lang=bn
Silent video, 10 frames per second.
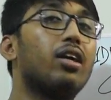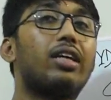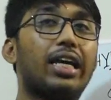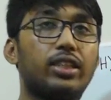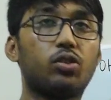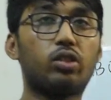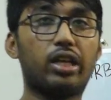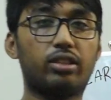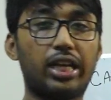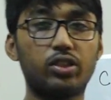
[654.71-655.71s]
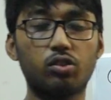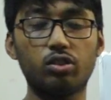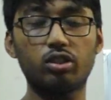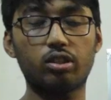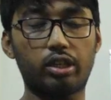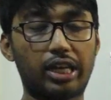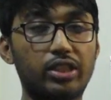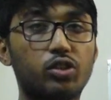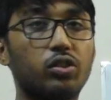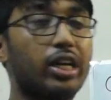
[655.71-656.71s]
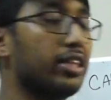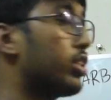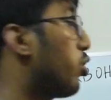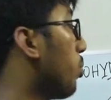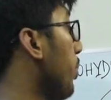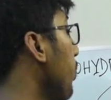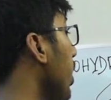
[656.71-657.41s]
ডাইজেশন ডাইজেশন ডাইজেশনের কাজটা করবে